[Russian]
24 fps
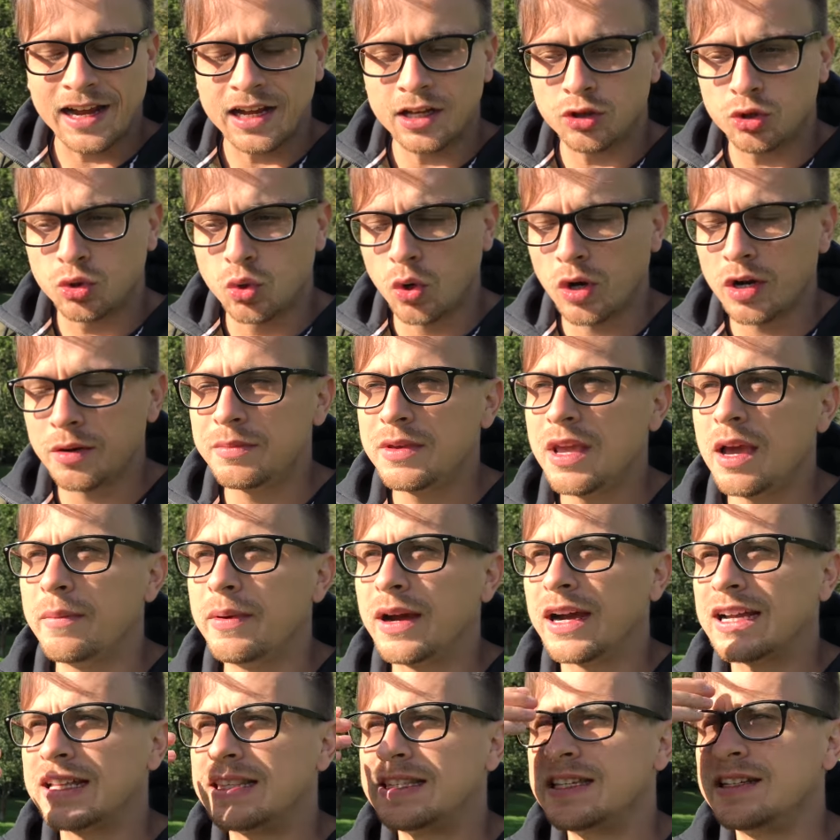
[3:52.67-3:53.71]
которым я бы
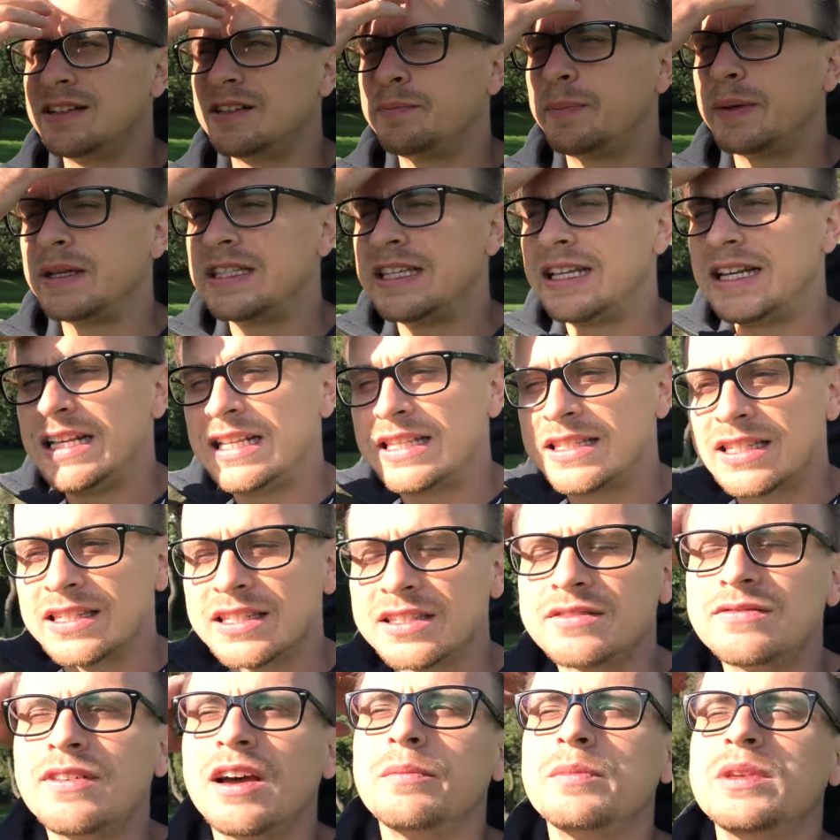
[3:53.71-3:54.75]
хотел поделиться
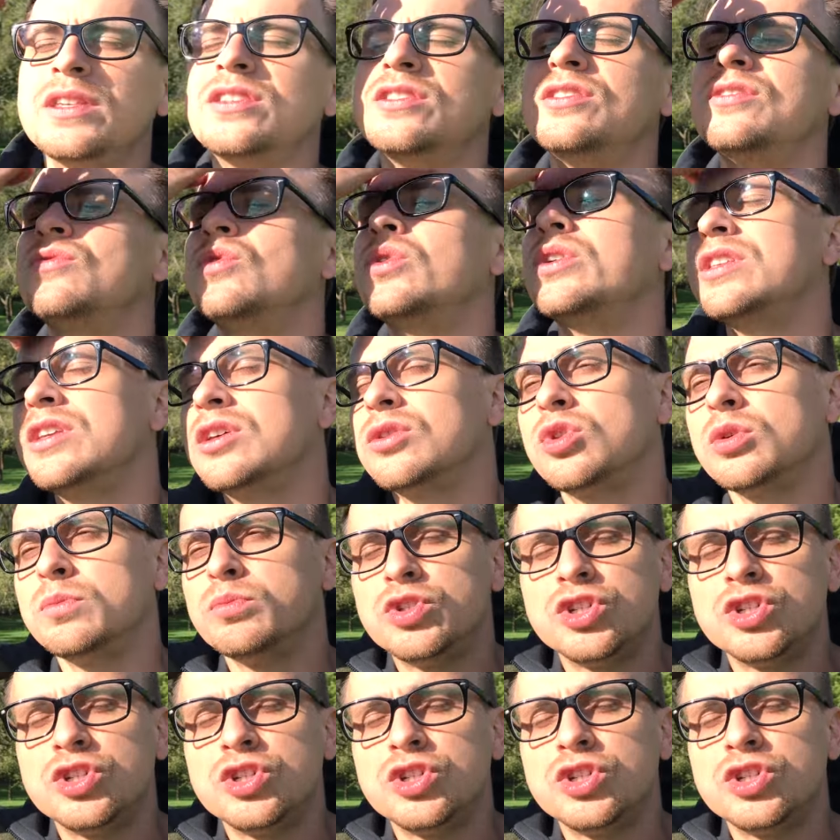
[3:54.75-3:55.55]
с вами сегодня о том,